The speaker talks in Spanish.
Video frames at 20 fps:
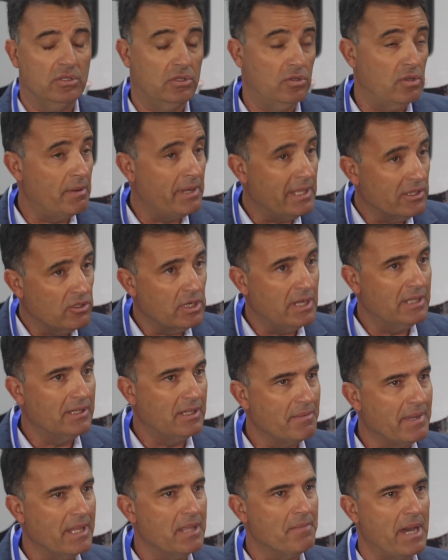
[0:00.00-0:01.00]
Estoy hablando en el
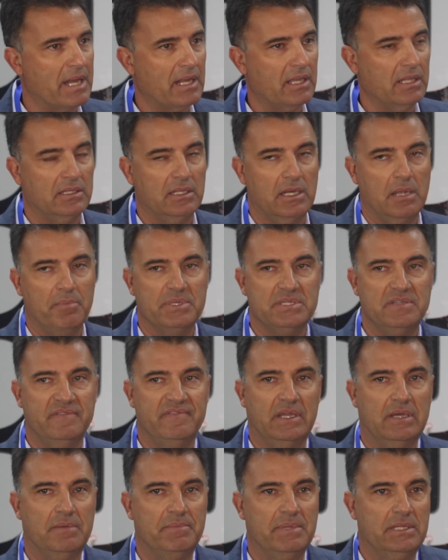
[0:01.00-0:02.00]
tema de marketing
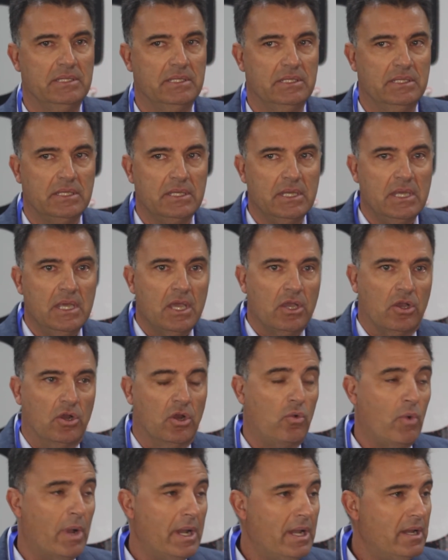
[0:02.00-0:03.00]
específicamente. Con
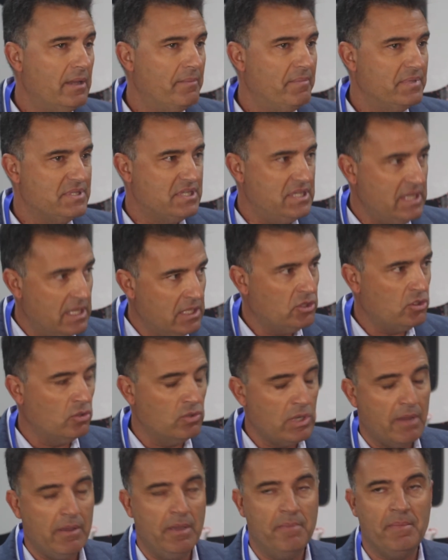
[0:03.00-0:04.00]
lo cual siento
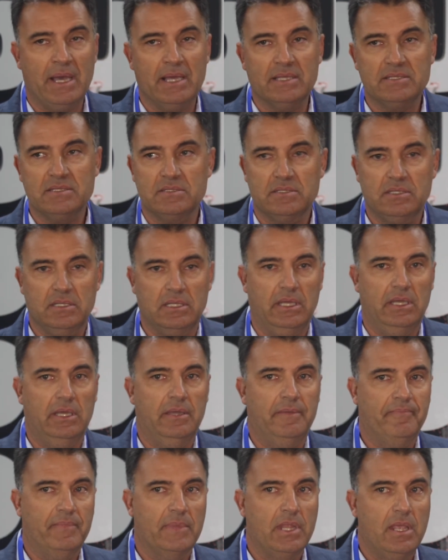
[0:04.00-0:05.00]
una vez más
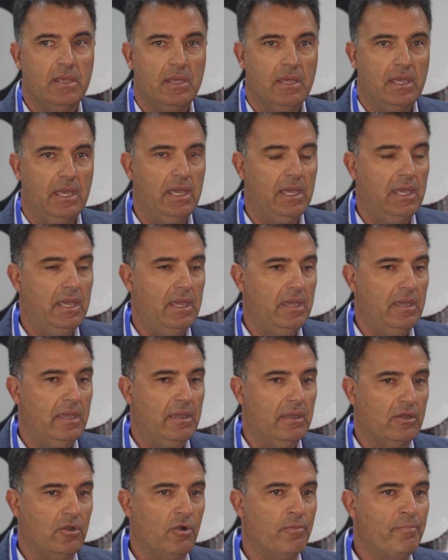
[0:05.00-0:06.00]
que eh,
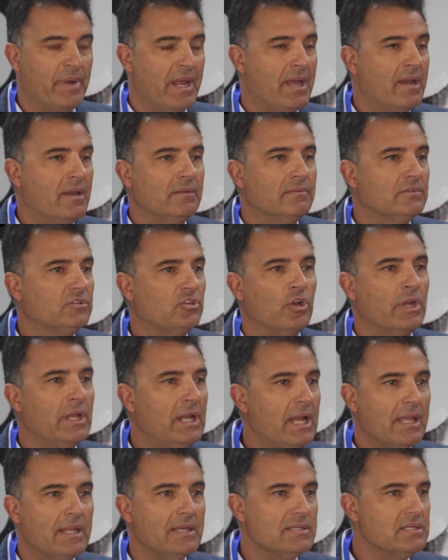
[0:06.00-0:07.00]
comprar
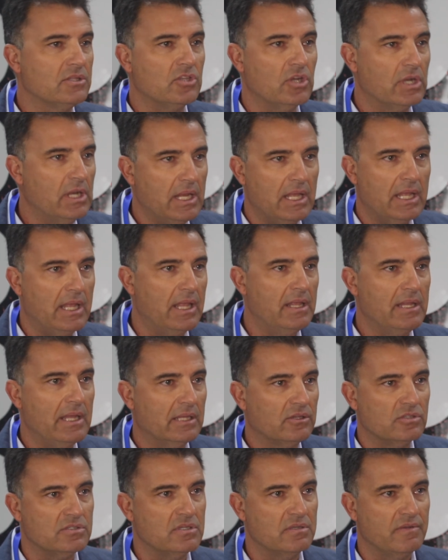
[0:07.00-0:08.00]
toneladas y toneladas de
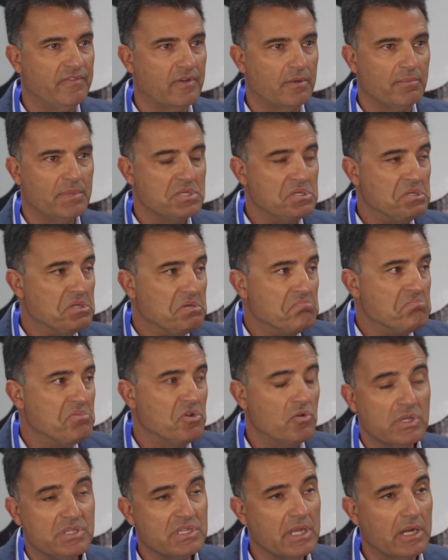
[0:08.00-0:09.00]
datos y de información
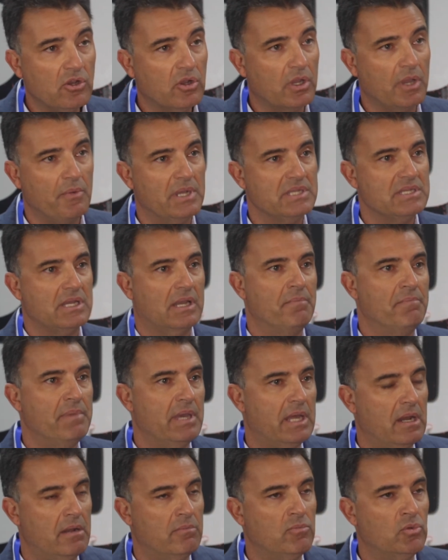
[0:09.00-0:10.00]
no es algo que vaya a
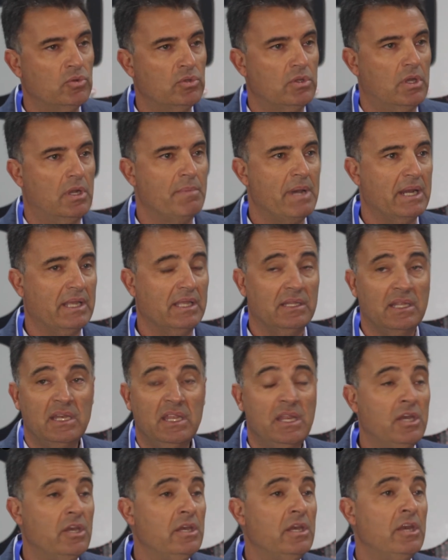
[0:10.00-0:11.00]
cambiar el mundo del marketing
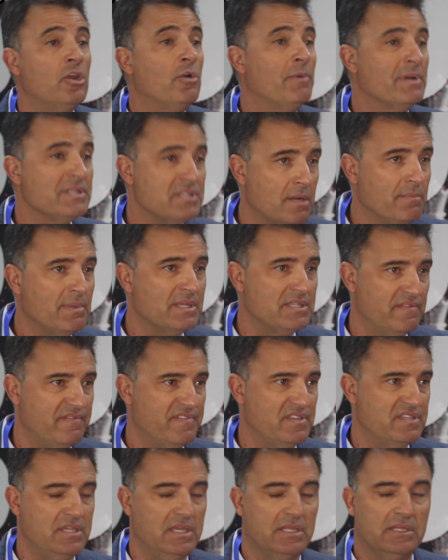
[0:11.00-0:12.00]
ni, ni nos va a ser más
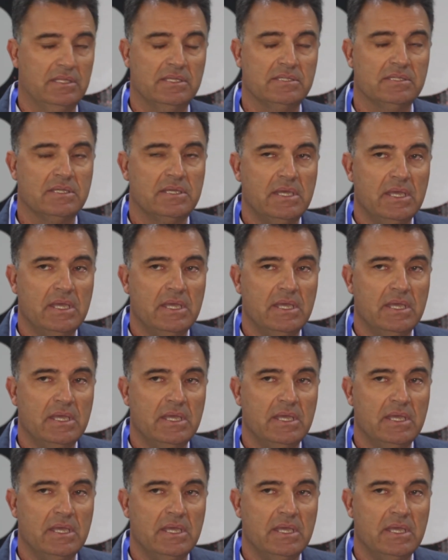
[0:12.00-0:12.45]
eficientes.